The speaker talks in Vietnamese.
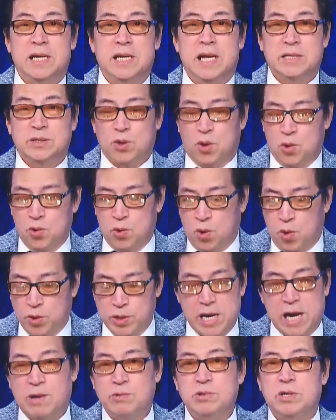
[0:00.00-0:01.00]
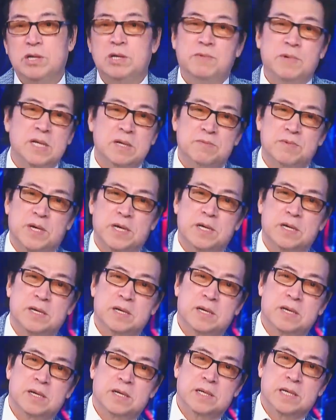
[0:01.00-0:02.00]
NATO hồi nào giờ nó vẫn như vậy
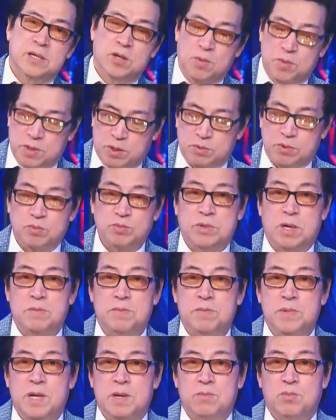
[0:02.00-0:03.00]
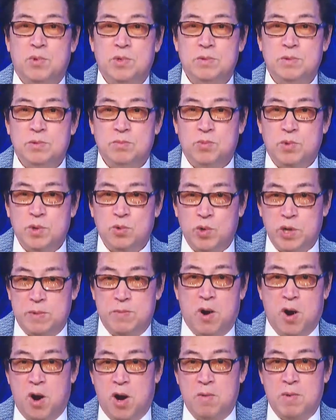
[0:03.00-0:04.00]
nên nó mà tổng thống Trump muốn muốn hủy
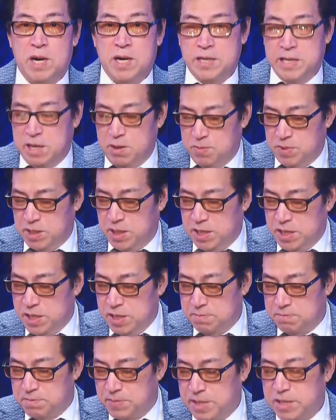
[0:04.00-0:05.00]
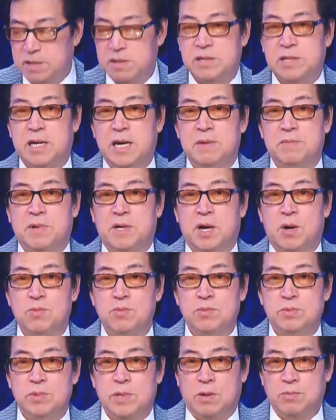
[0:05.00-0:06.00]
bỏ mà nếu mà lấy mấy nước kia mà
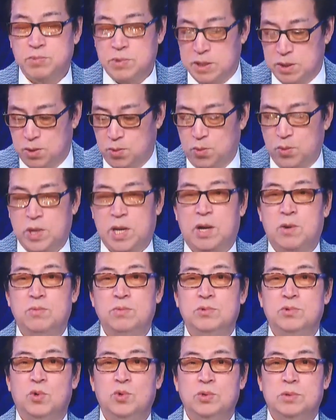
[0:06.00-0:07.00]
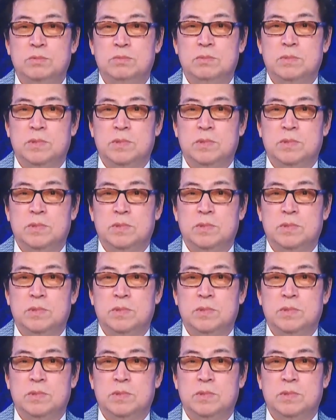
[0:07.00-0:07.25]
không đóng đầy đủ là ông rút